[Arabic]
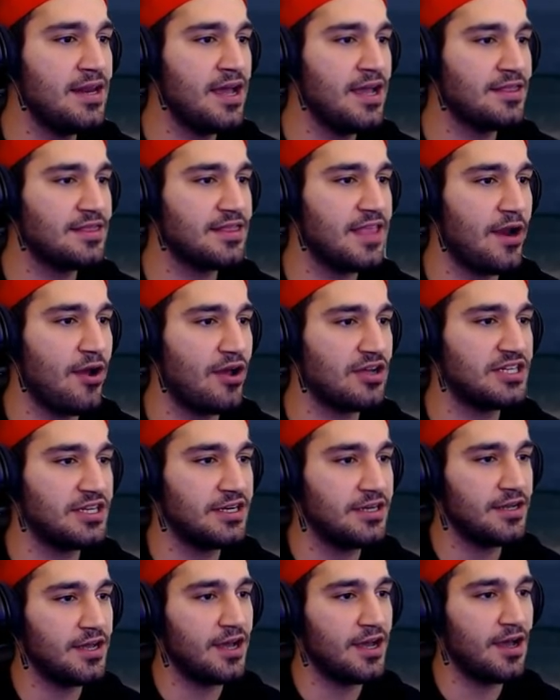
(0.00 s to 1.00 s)

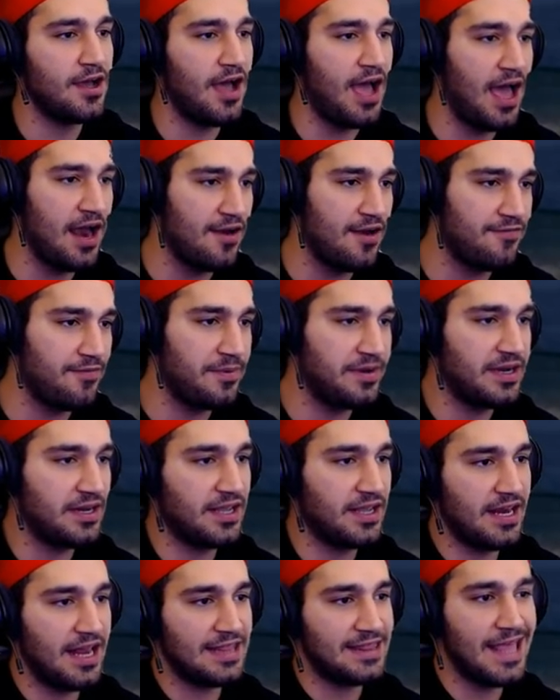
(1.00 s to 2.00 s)
22000 من
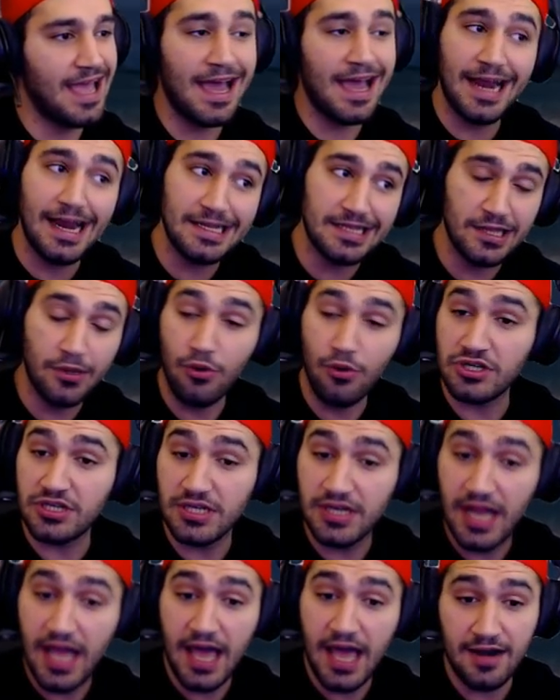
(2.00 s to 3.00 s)
الكلات داخل على
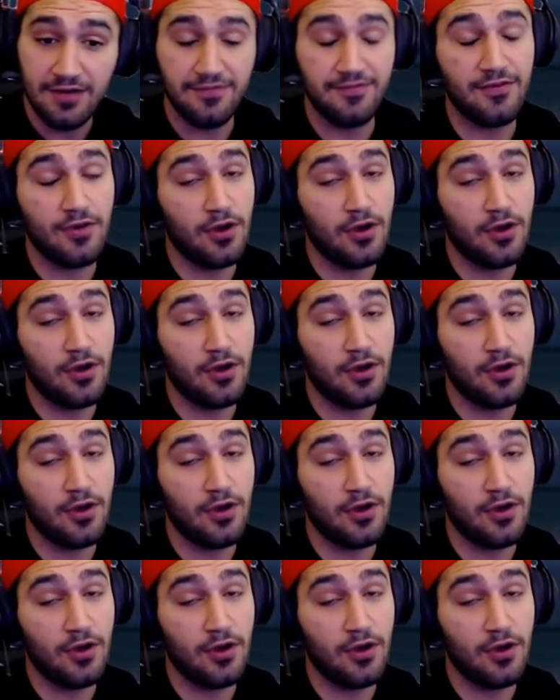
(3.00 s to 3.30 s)
23000